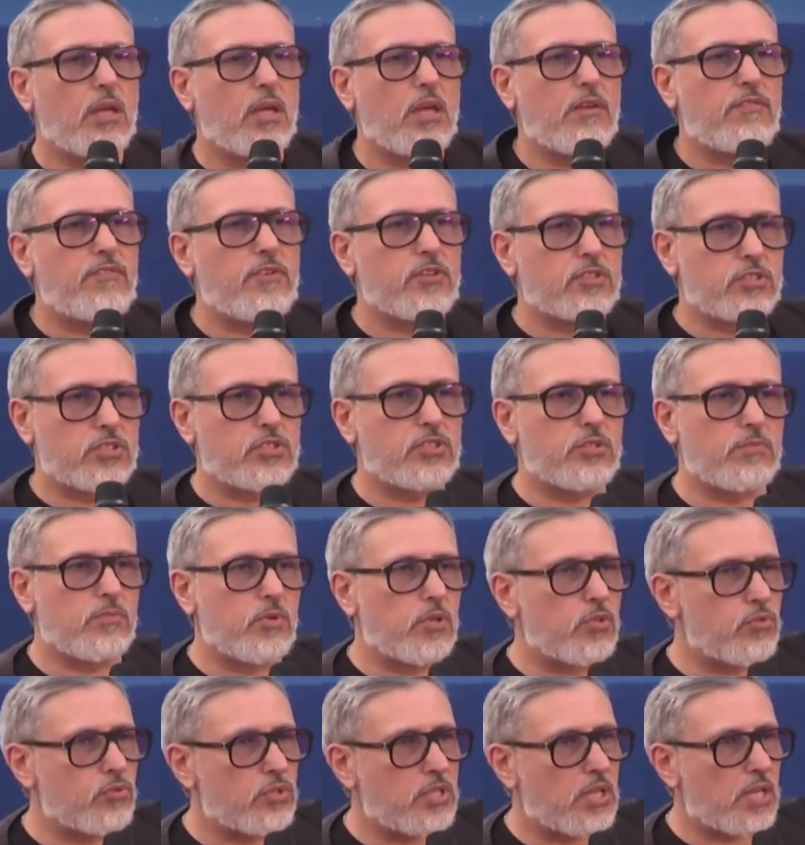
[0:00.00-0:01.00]
e forse ci
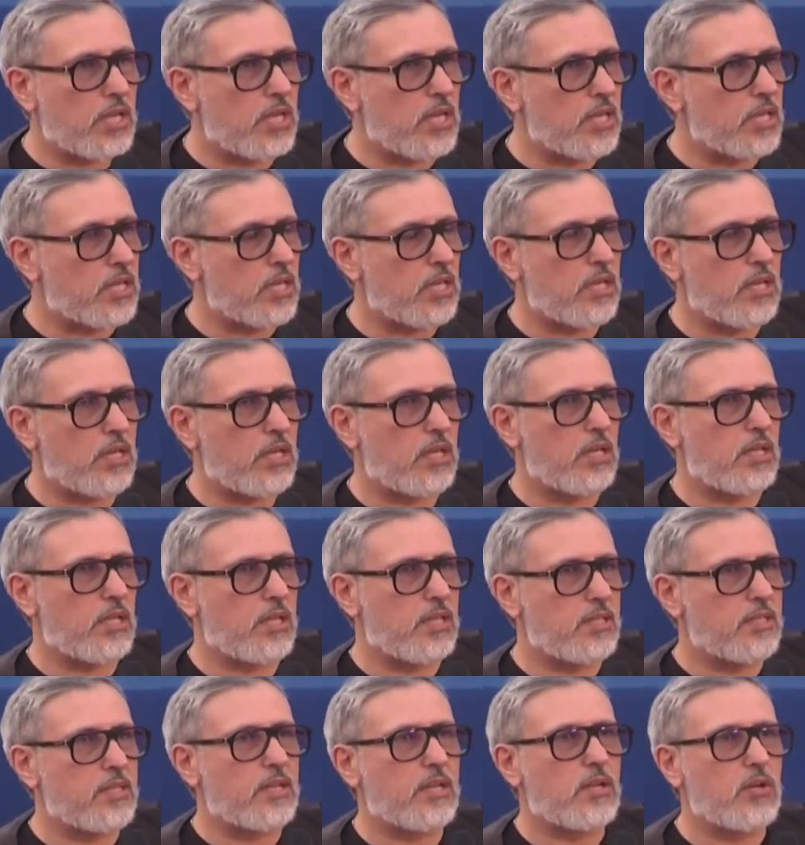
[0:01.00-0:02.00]
può aiutare anche ad
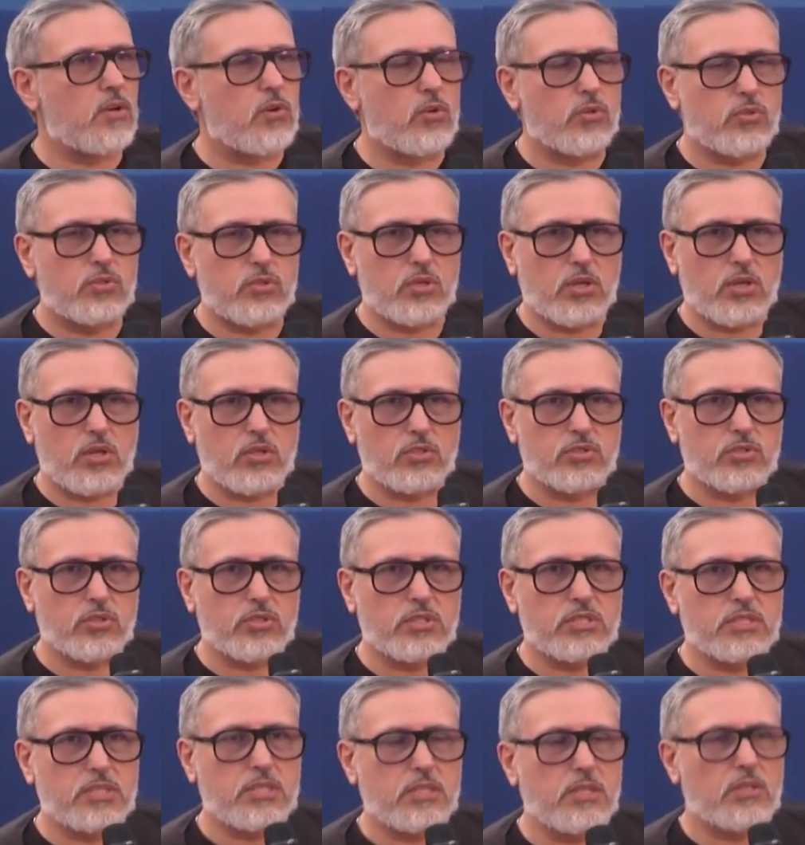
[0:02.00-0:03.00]
andare incontro al nostro
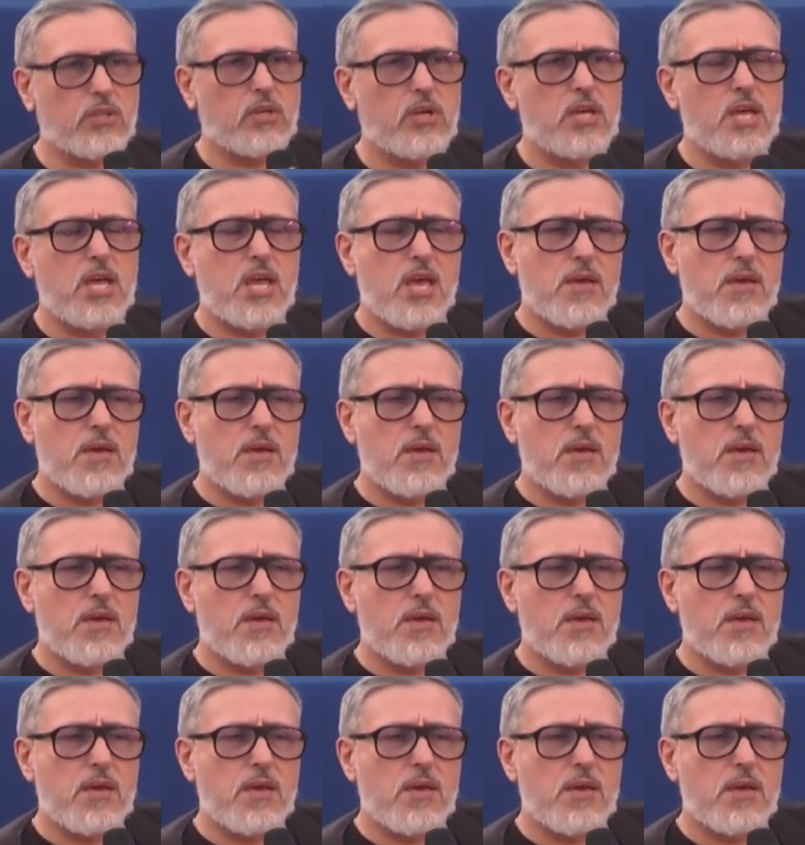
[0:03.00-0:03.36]
destino.